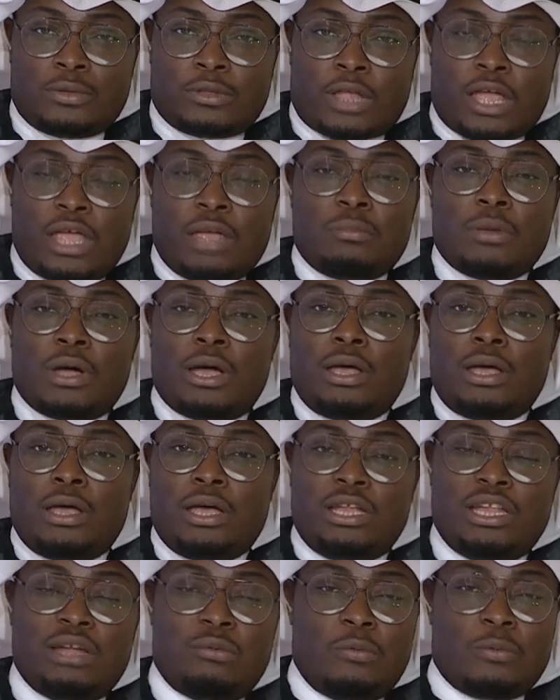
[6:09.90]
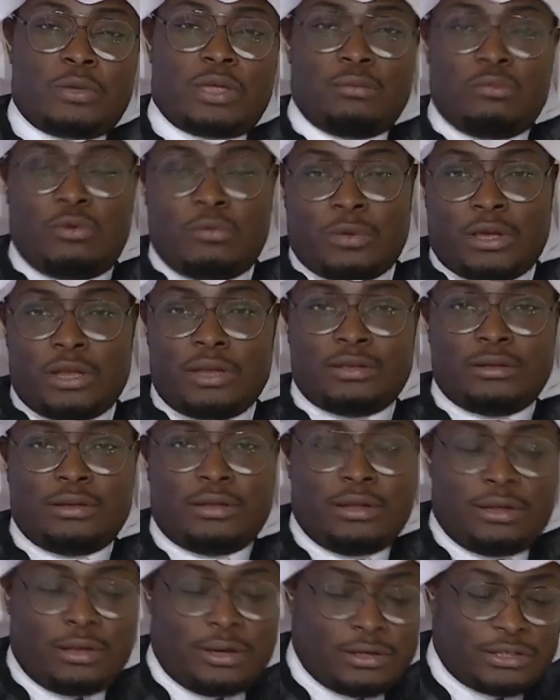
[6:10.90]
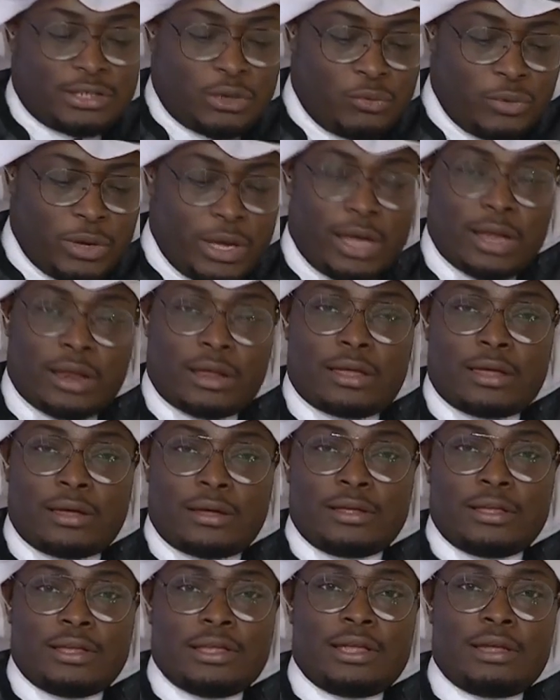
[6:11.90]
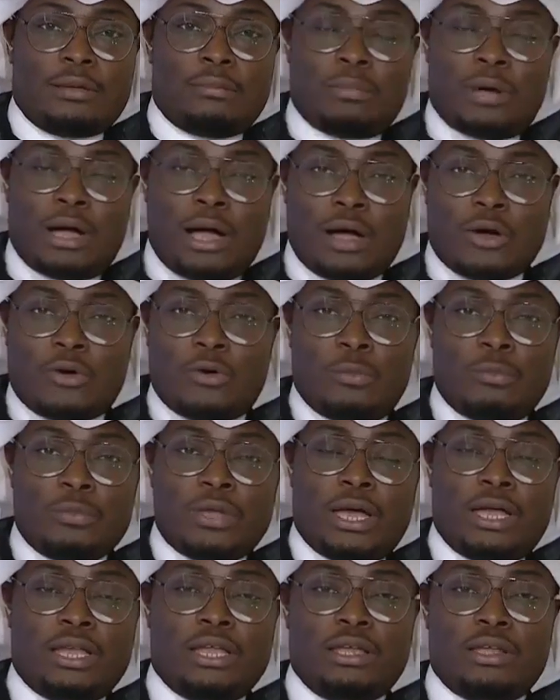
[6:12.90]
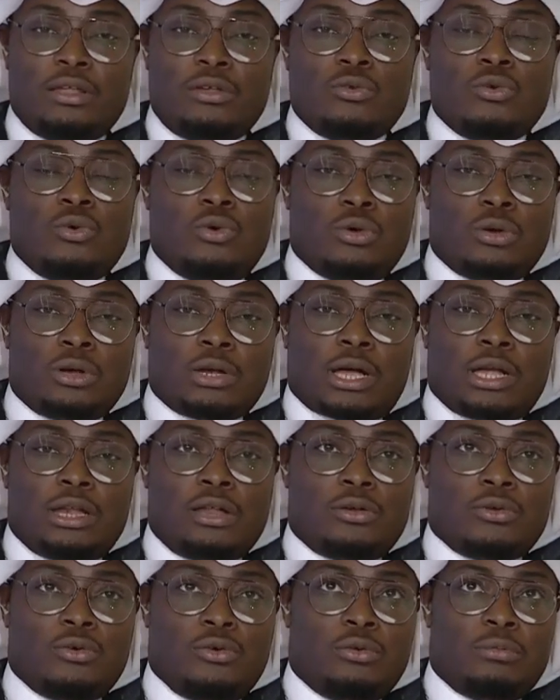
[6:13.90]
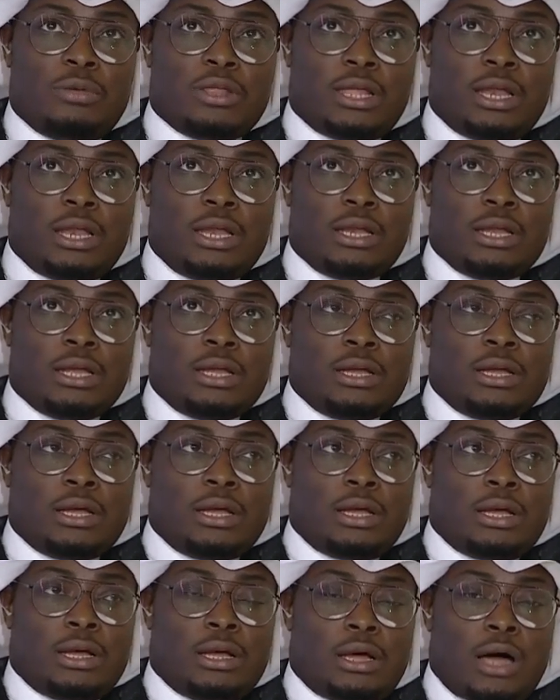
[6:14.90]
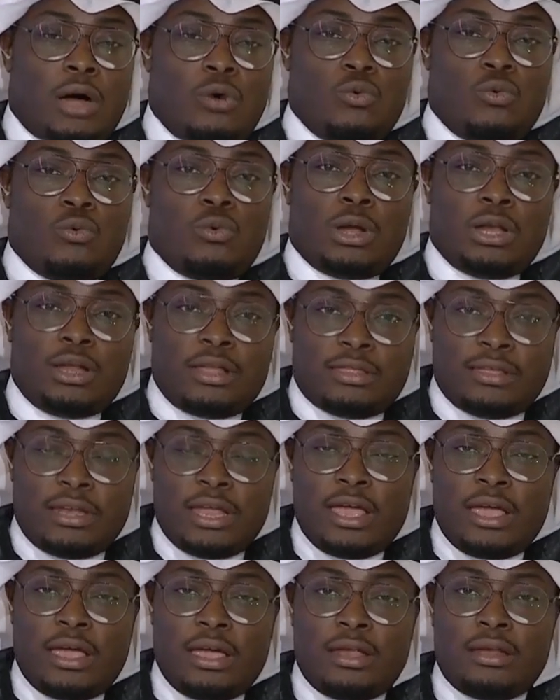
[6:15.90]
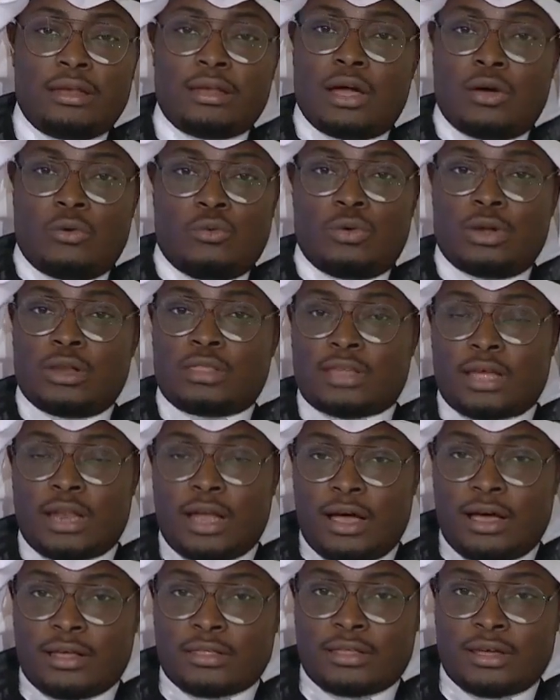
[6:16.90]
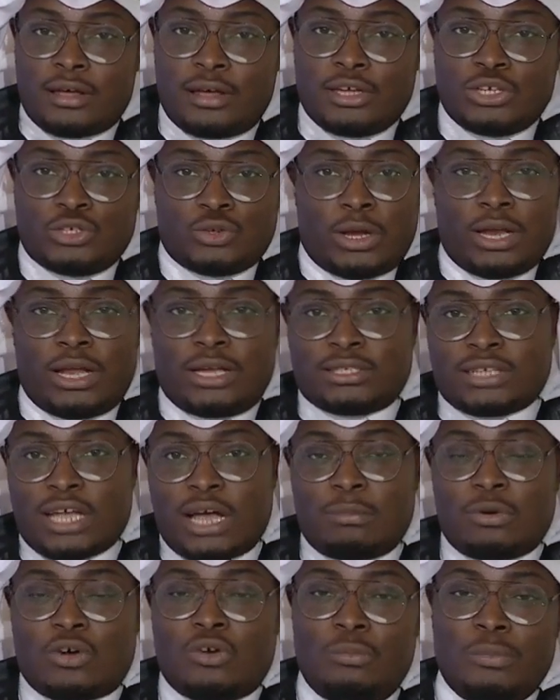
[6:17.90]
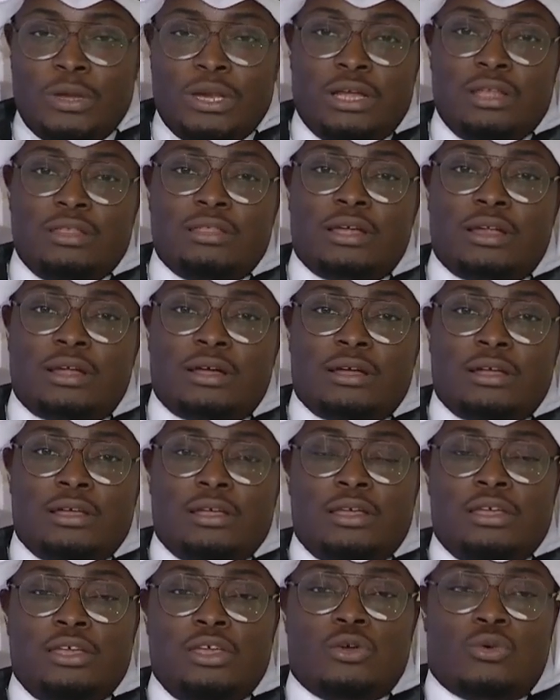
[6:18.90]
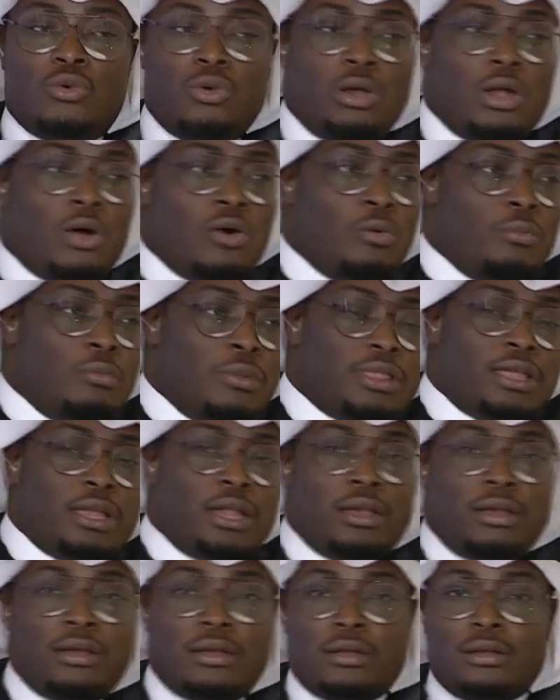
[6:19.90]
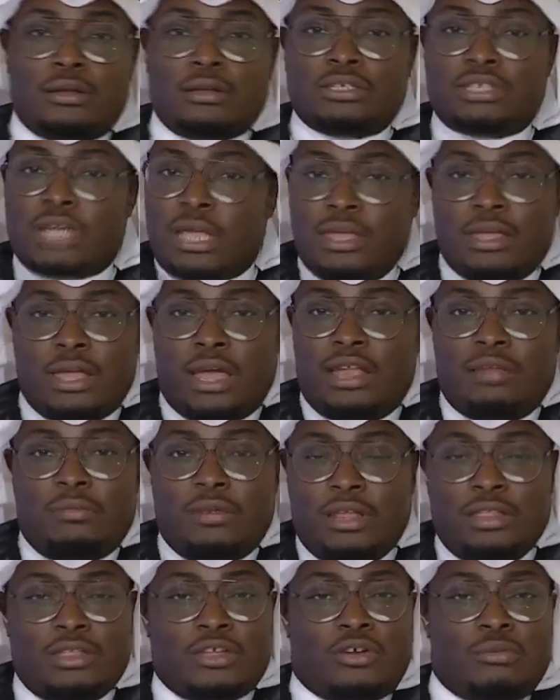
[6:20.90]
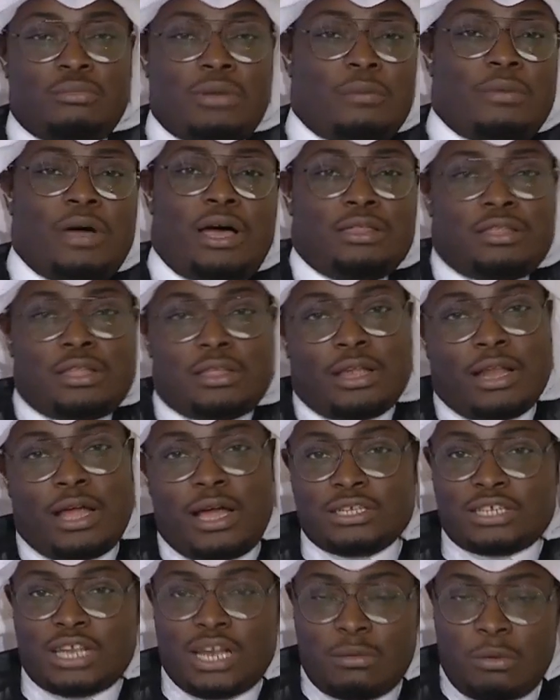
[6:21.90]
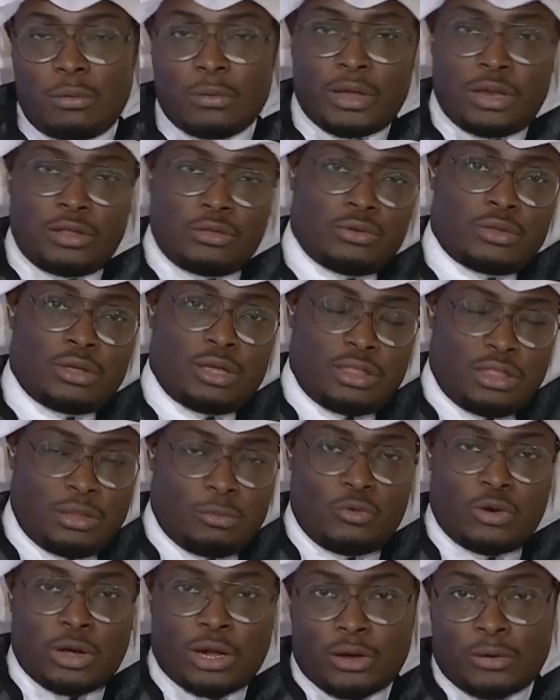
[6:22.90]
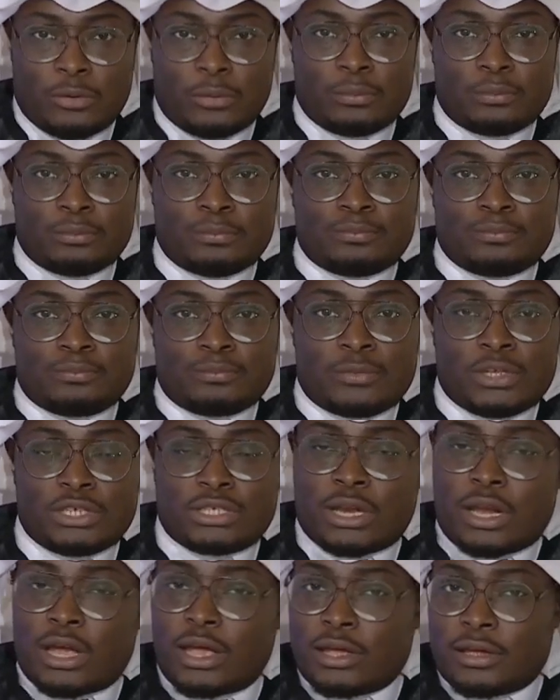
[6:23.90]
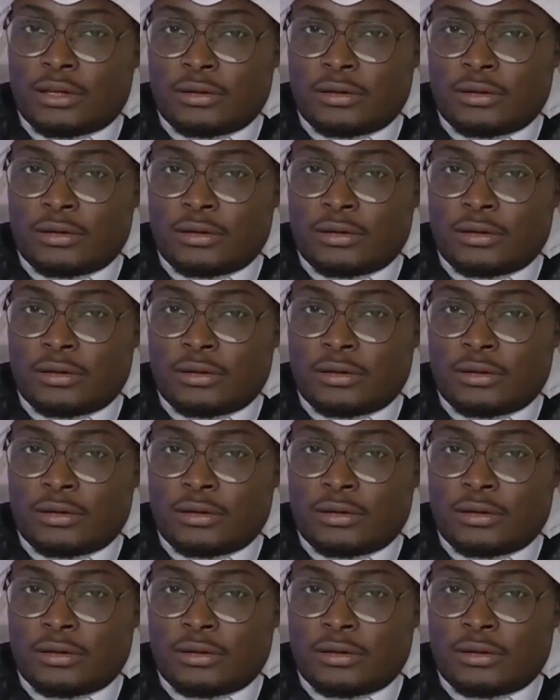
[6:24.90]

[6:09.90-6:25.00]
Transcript: طيب آه، احنا ممكن ممكن نسوي حركه معاكم يعني نقول خلينا نقول مثلا آه آه، اول اثنين اول ثلاثه يجوا على حسابكم من عندنا يكون لهم مثلا شيء يعني من عندكم ما بحدد الحاجه اللي ممكن انتم تقدموها لهم ايش رايك